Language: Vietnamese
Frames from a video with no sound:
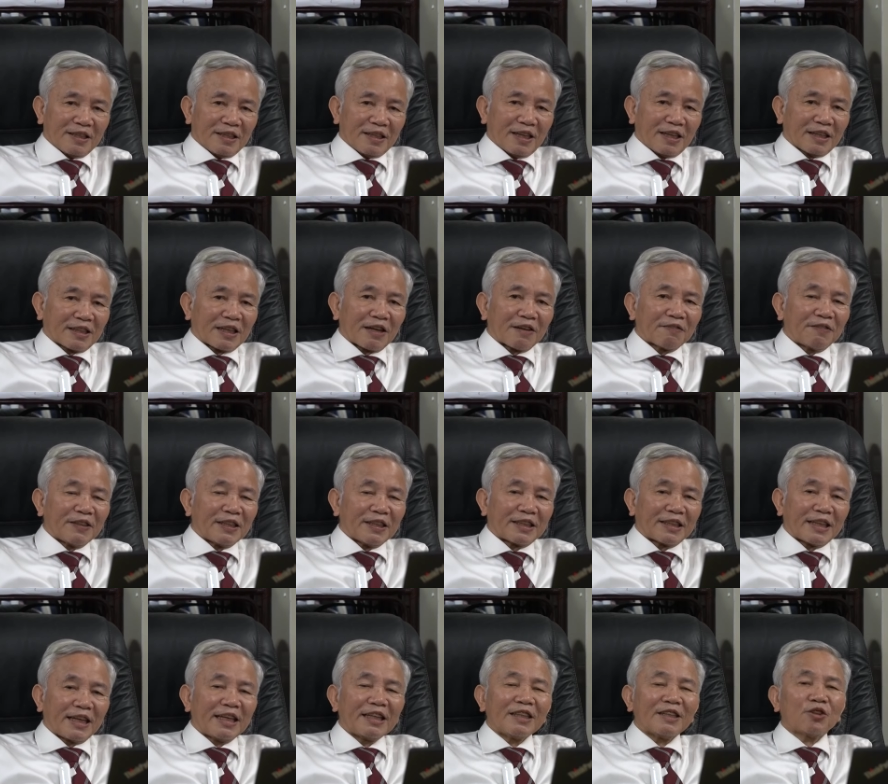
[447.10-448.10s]
Đấy, các vị
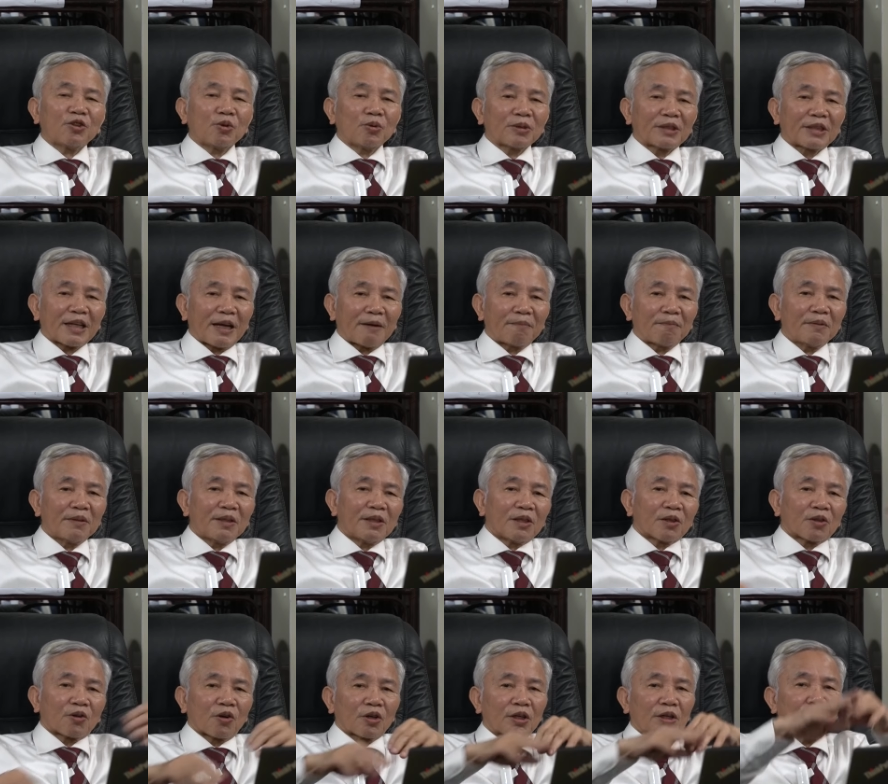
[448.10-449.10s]
cái hình dung xem
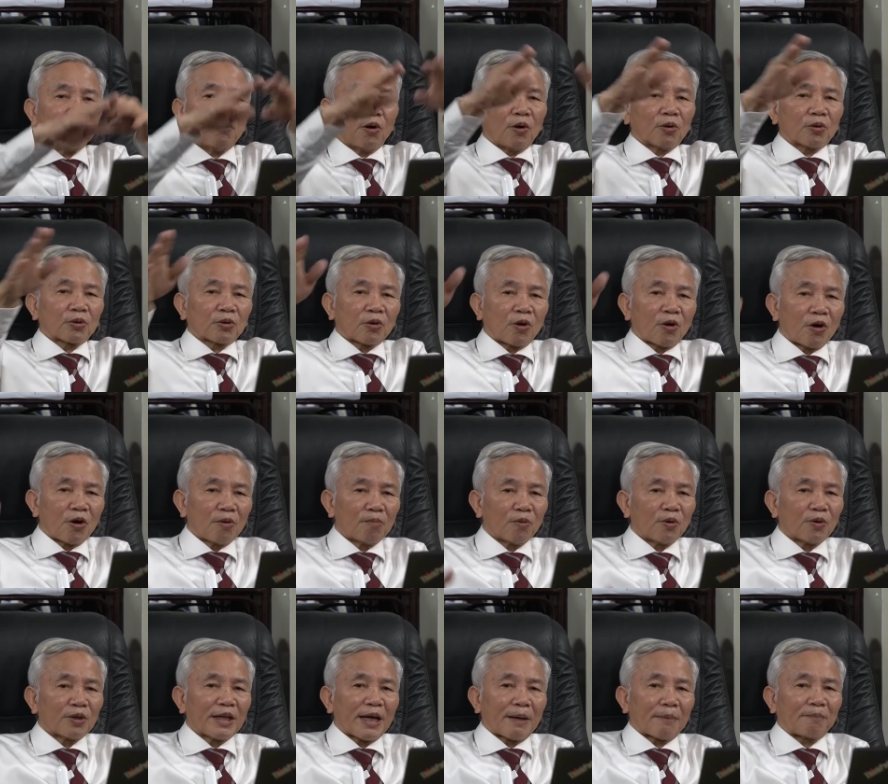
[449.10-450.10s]
có cái mộ to
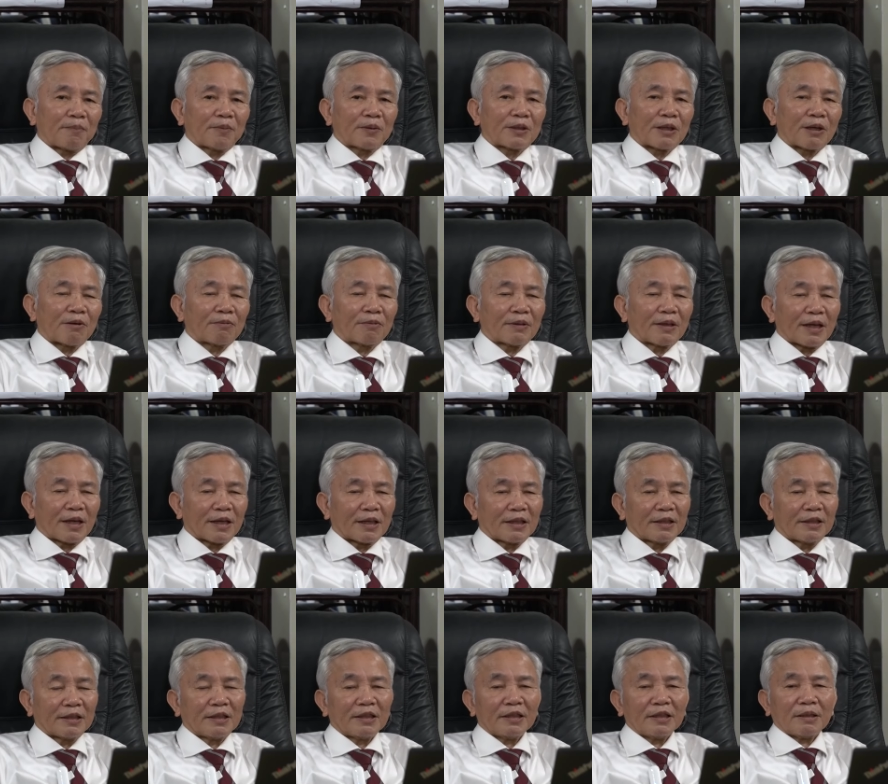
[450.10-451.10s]
mộ đẹp xong là
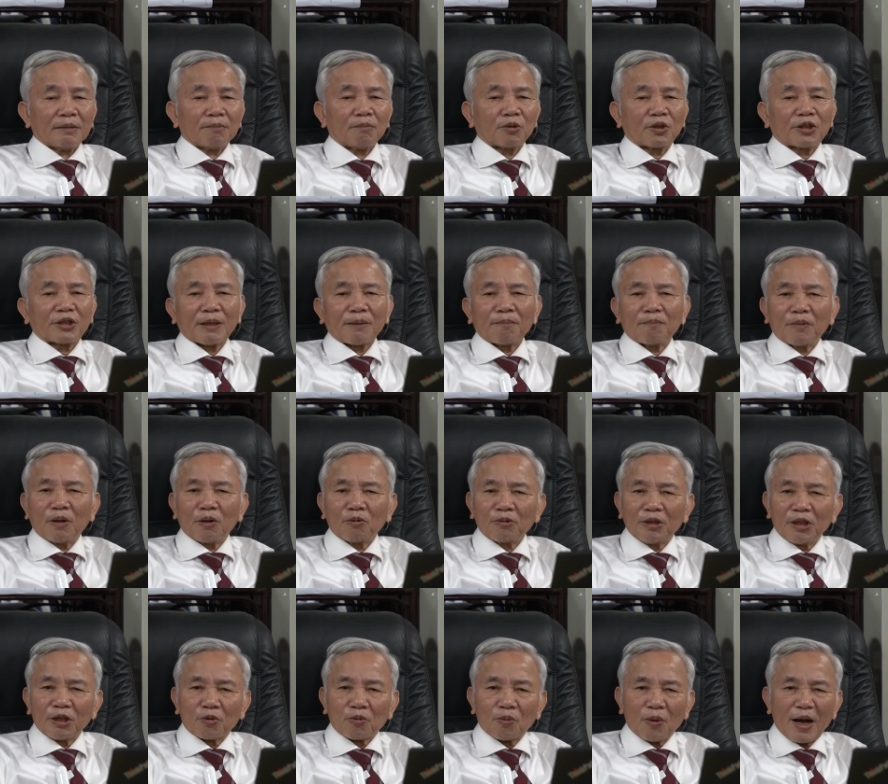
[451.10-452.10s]
100 ông
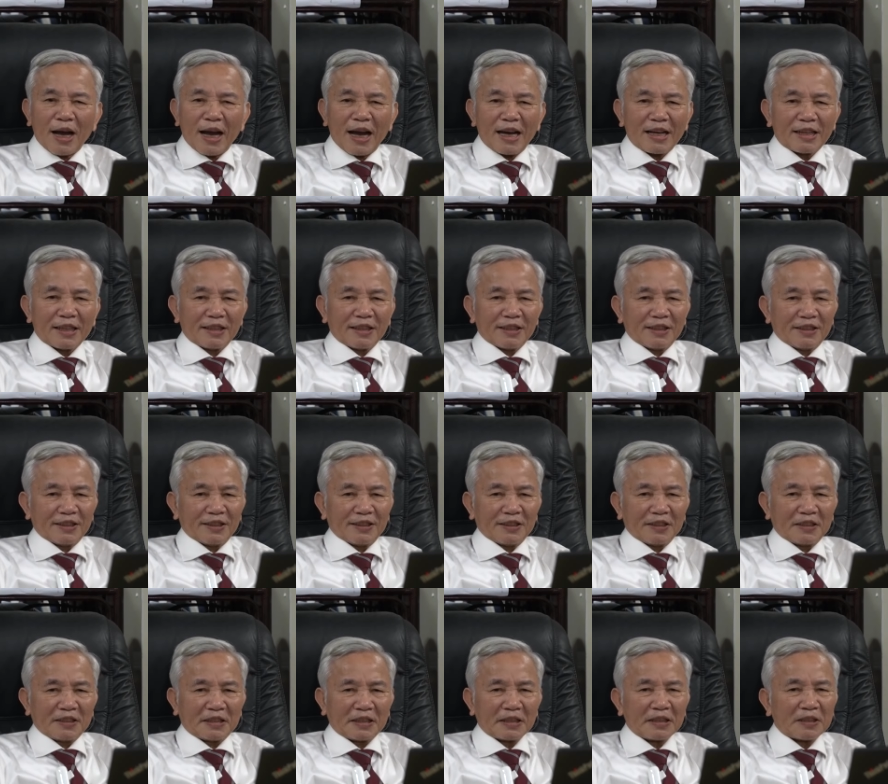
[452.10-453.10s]
đi qua
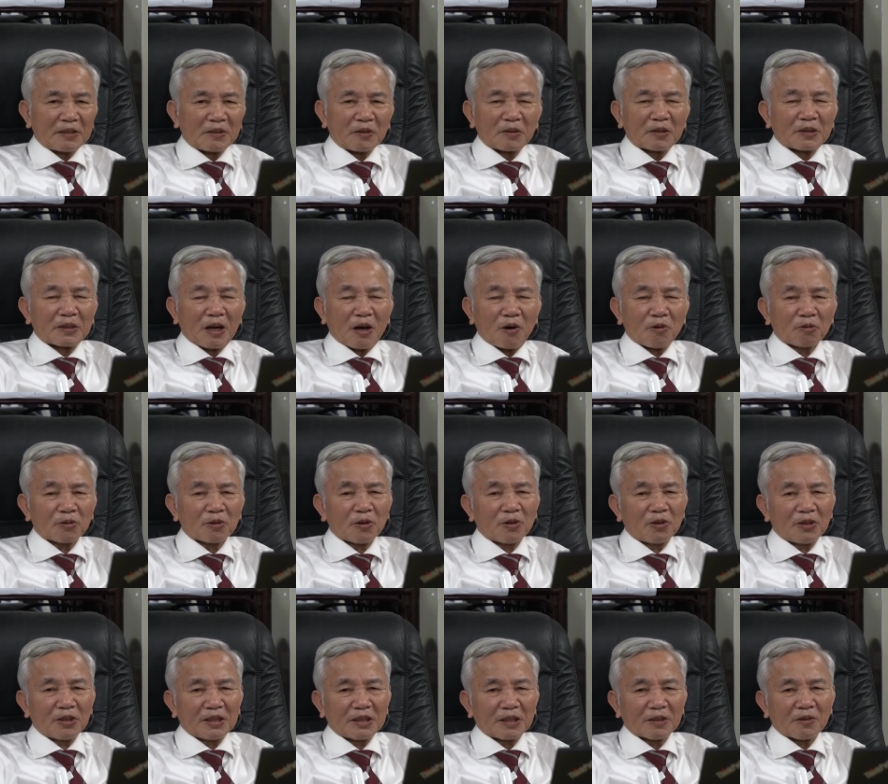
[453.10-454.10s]
trừ con cháu
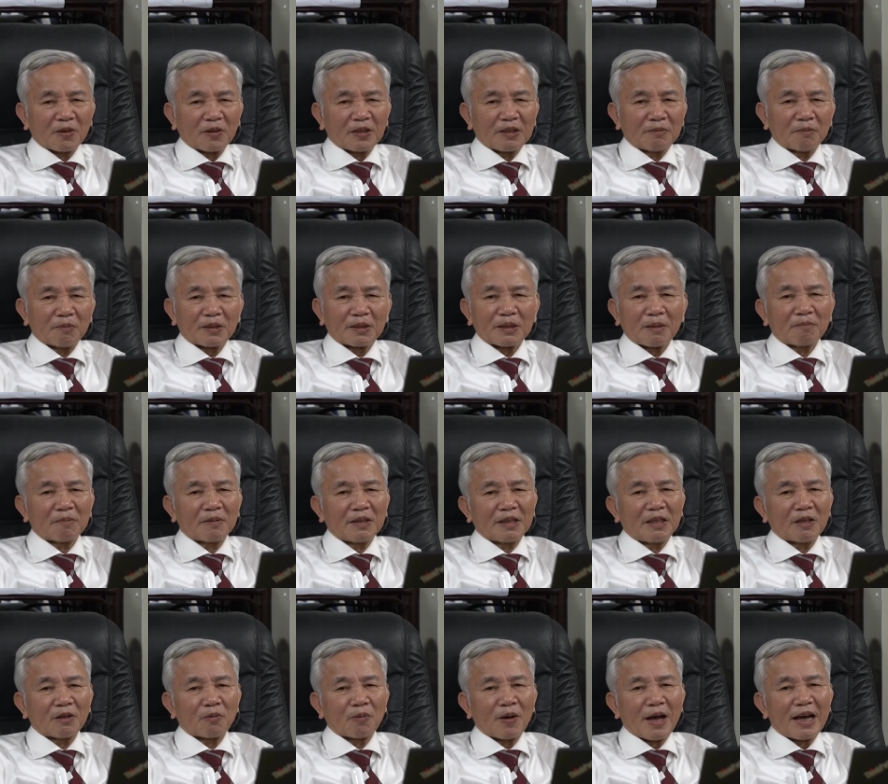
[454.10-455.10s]
thôi chứ còn 100 người
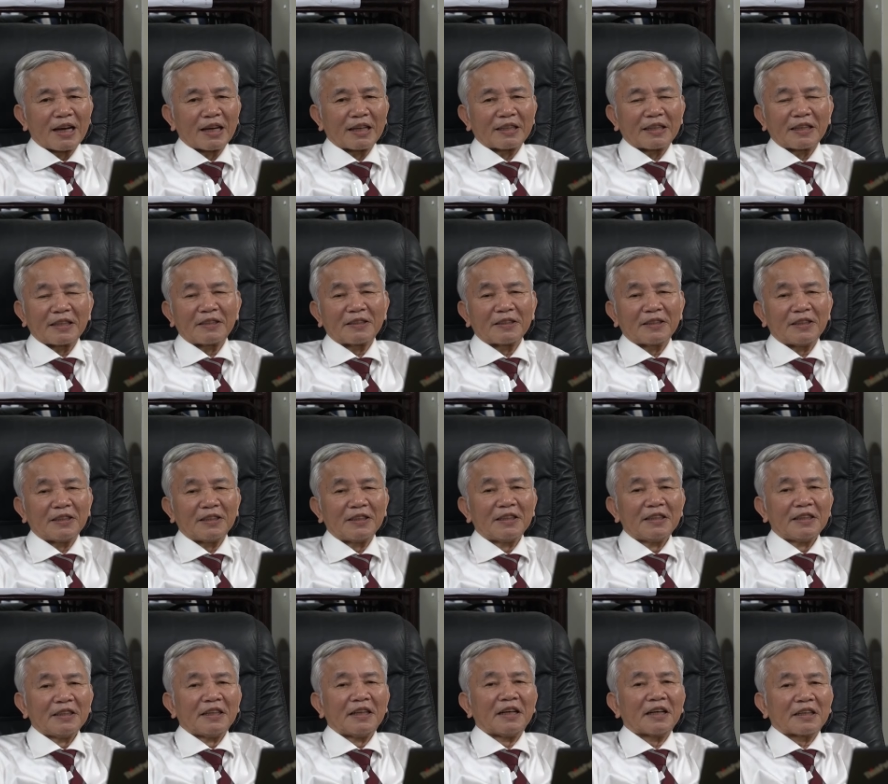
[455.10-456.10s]
đi qua người ta chửi
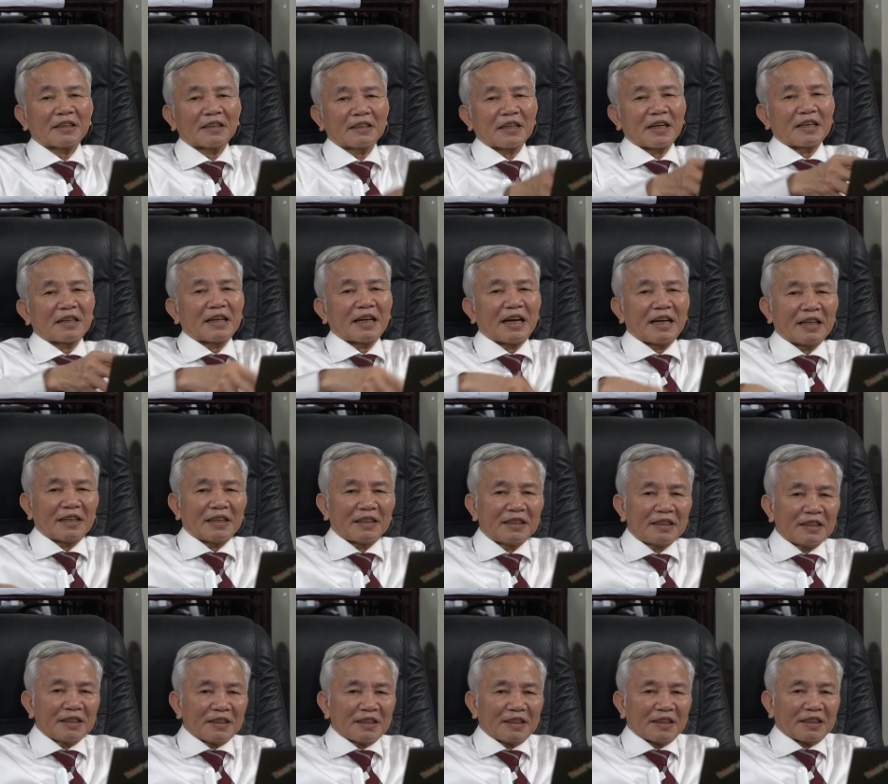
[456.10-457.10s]
à, cái thằng này
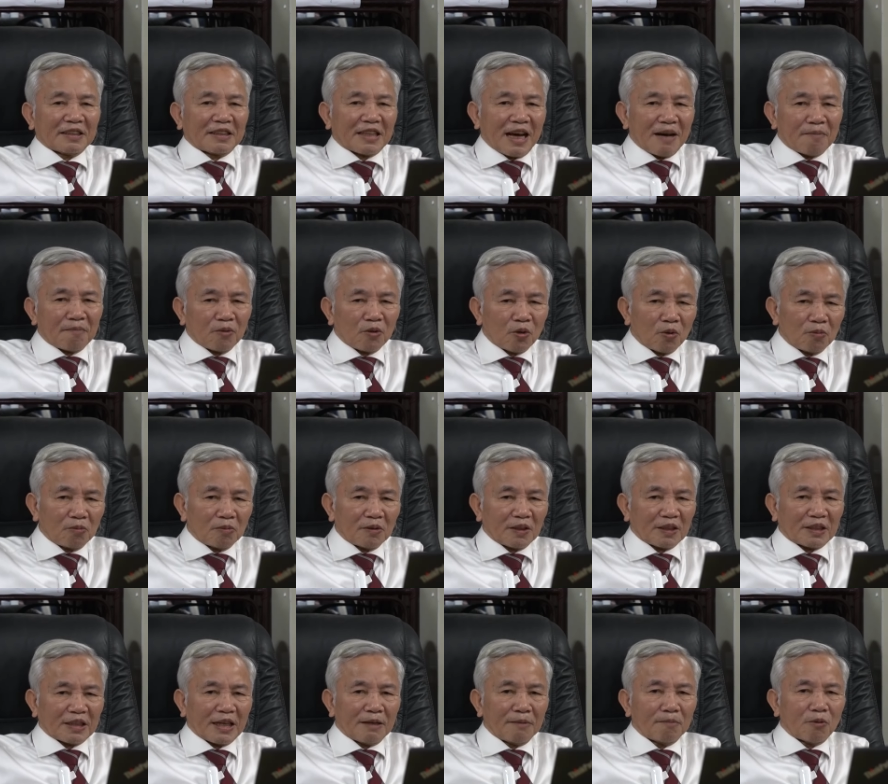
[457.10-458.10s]
à, tham nhũng
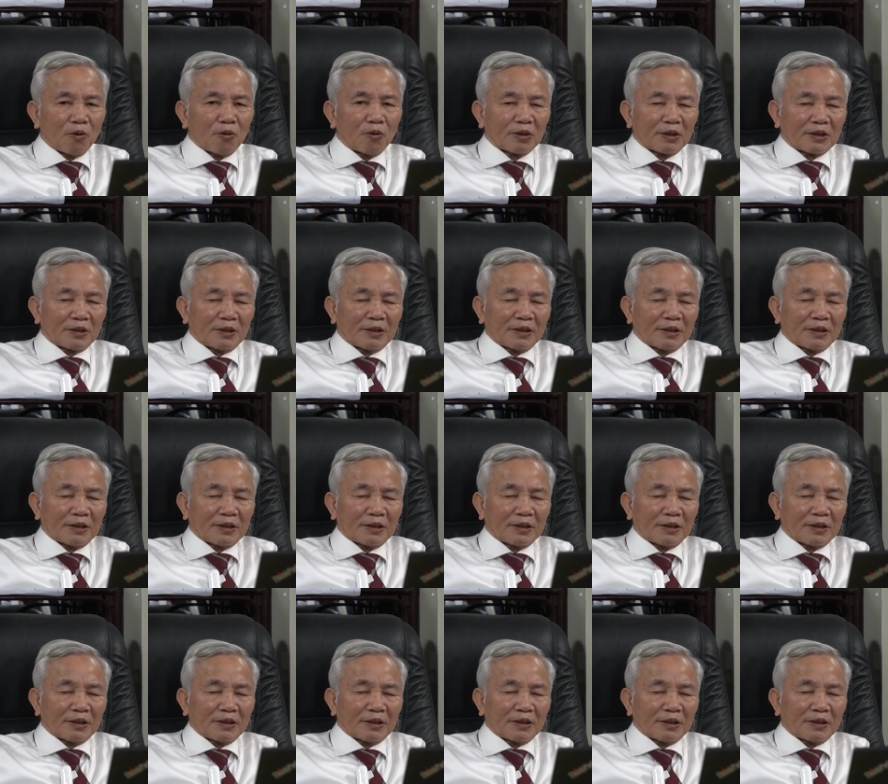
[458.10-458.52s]
người xây mộ